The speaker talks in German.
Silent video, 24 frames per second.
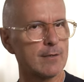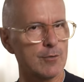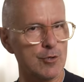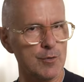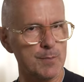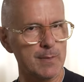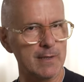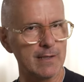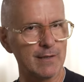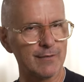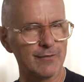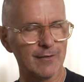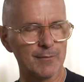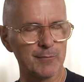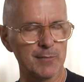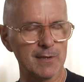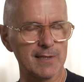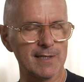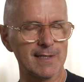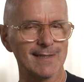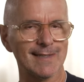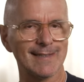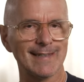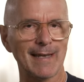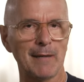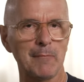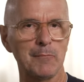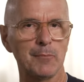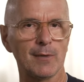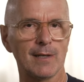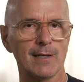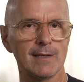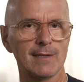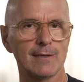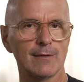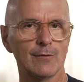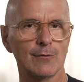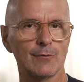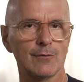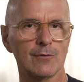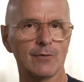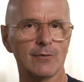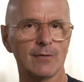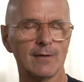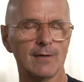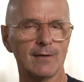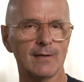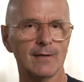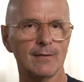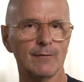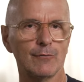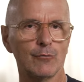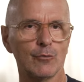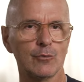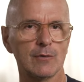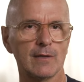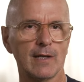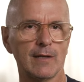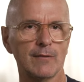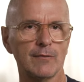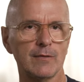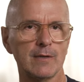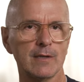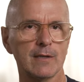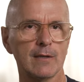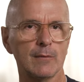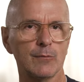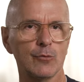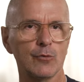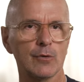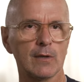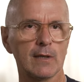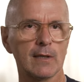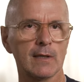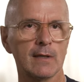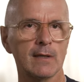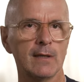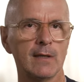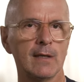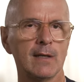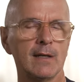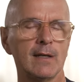gespielt von Bettina Lamprecht und äh, Wotan Wilke Möhring,